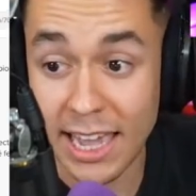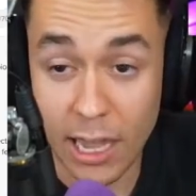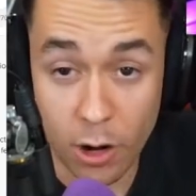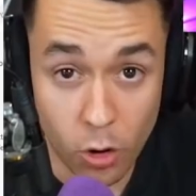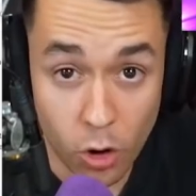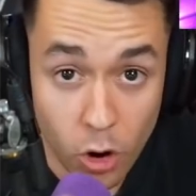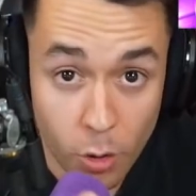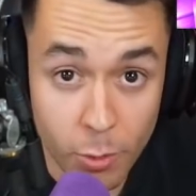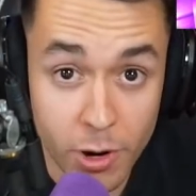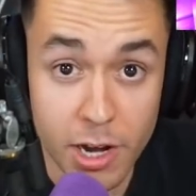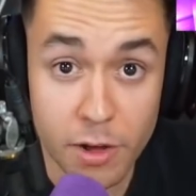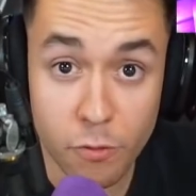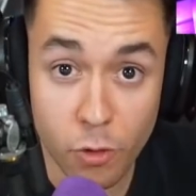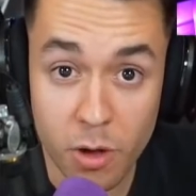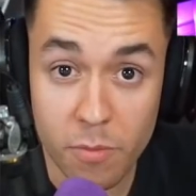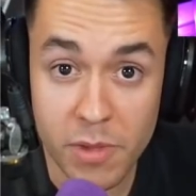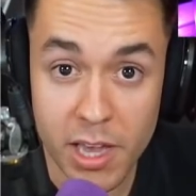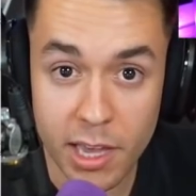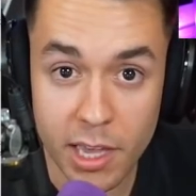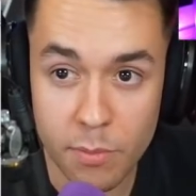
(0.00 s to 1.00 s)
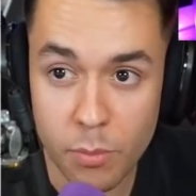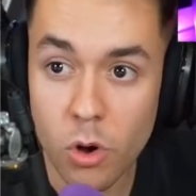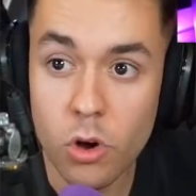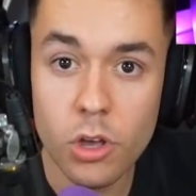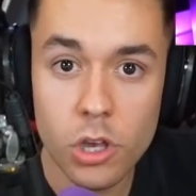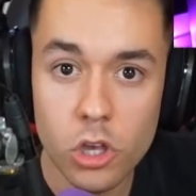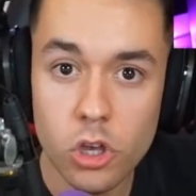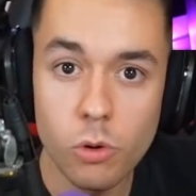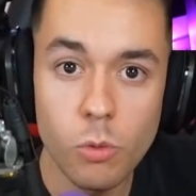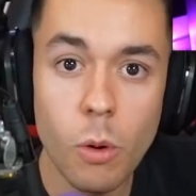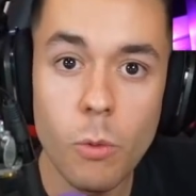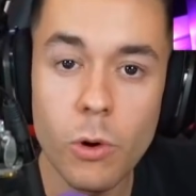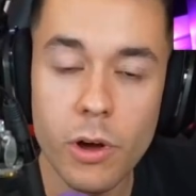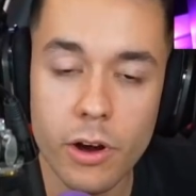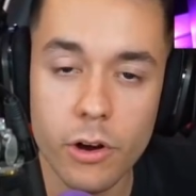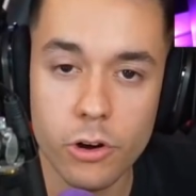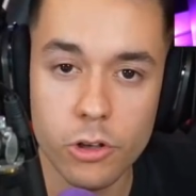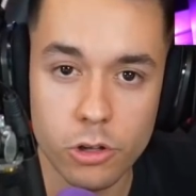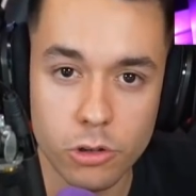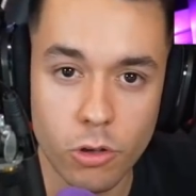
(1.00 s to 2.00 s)
Que luego Willy fue en mi equipo y hubo
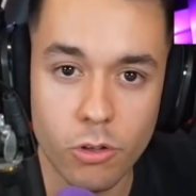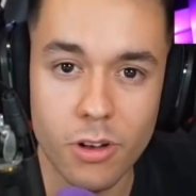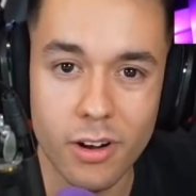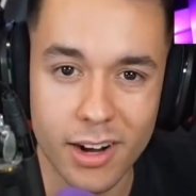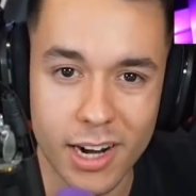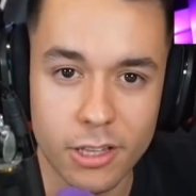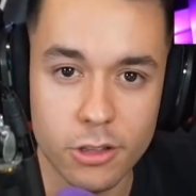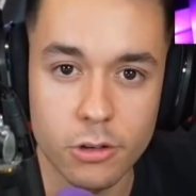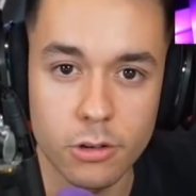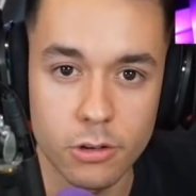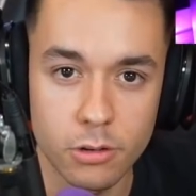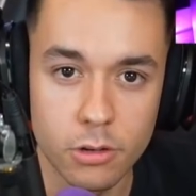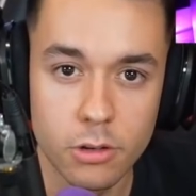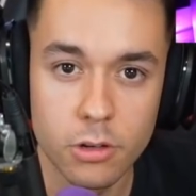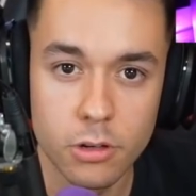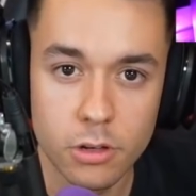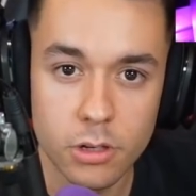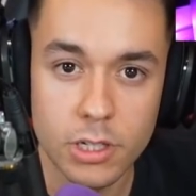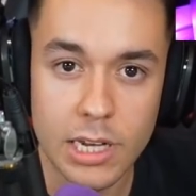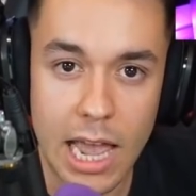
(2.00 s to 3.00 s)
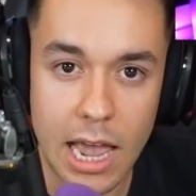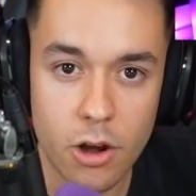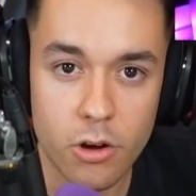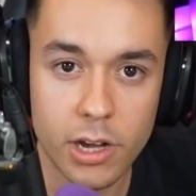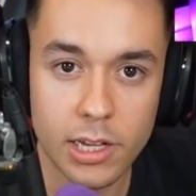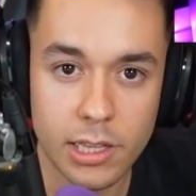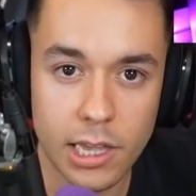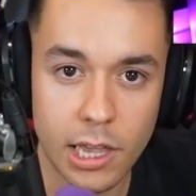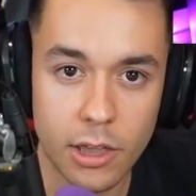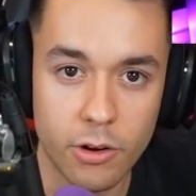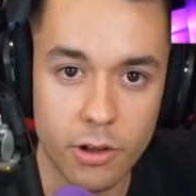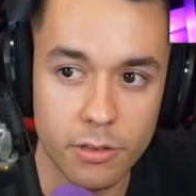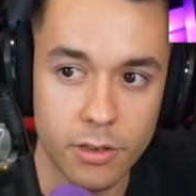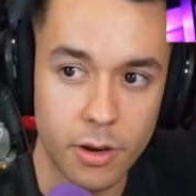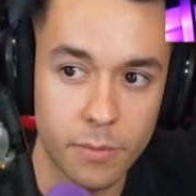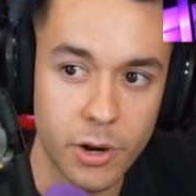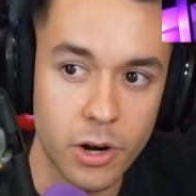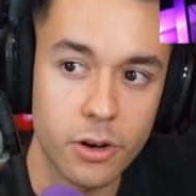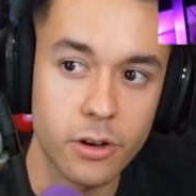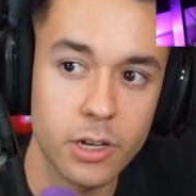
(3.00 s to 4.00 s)
buen rollo todo el rato. O sea, es lo que te quiero
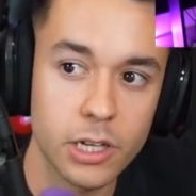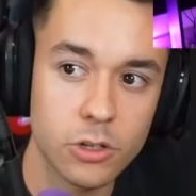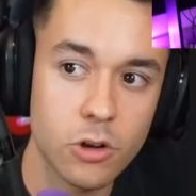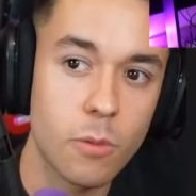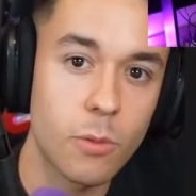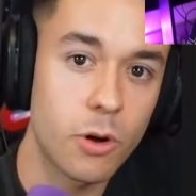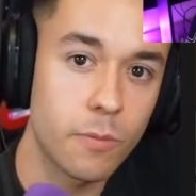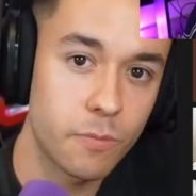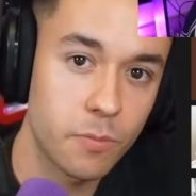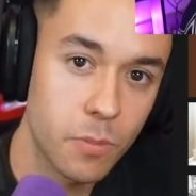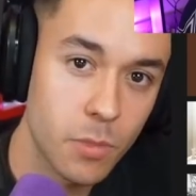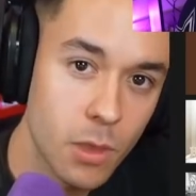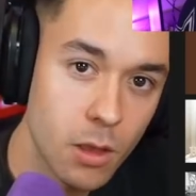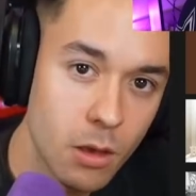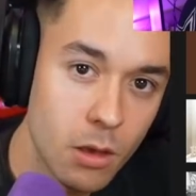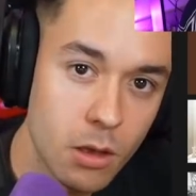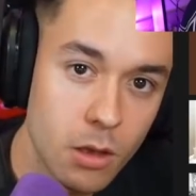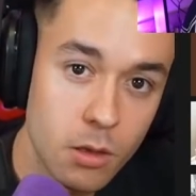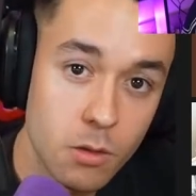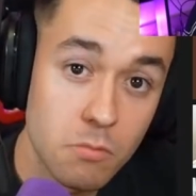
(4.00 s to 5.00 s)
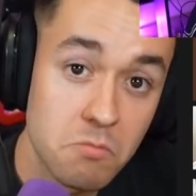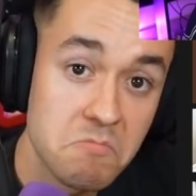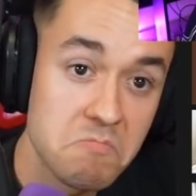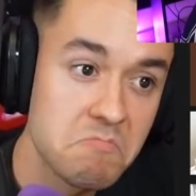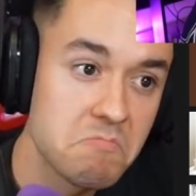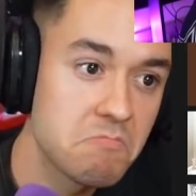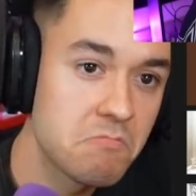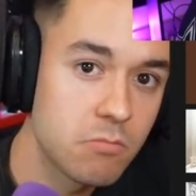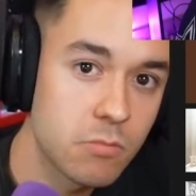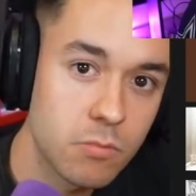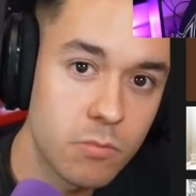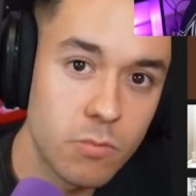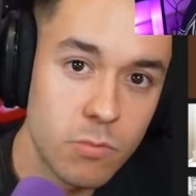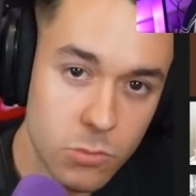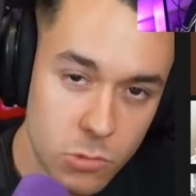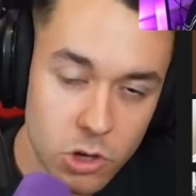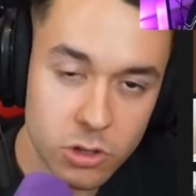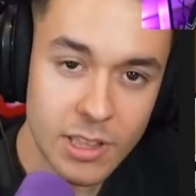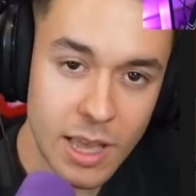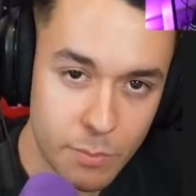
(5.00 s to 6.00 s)
decir, pero es como
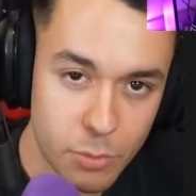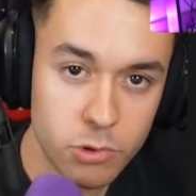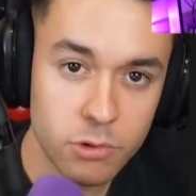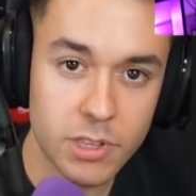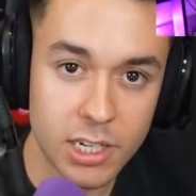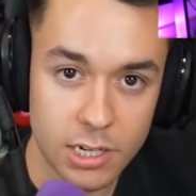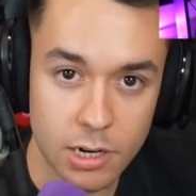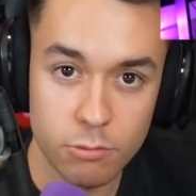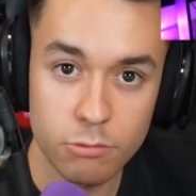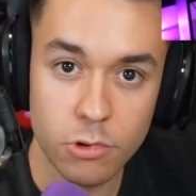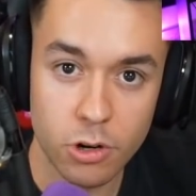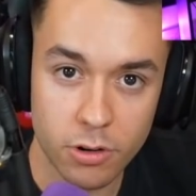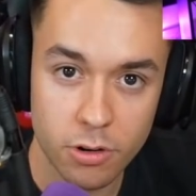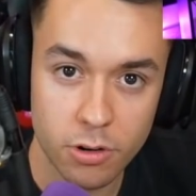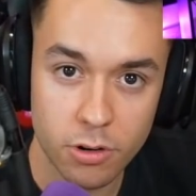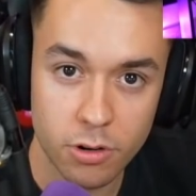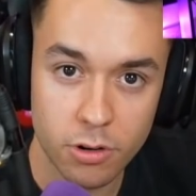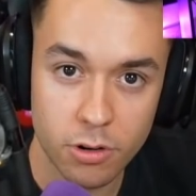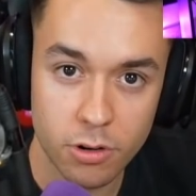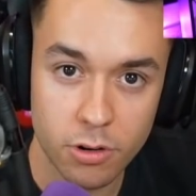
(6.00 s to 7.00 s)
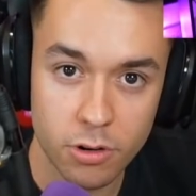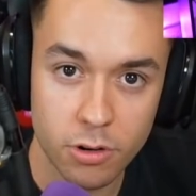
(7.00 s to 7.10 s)
no te apuntes a un torneo. Es que